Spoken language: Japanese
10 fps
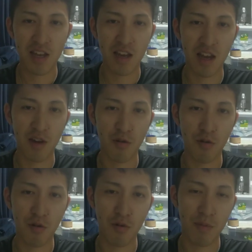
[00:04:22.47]
あの
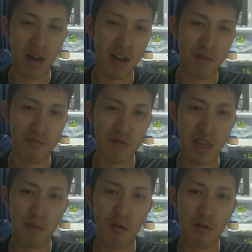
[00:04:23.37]
無駄
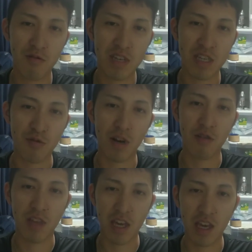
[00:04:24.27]
もいいところなので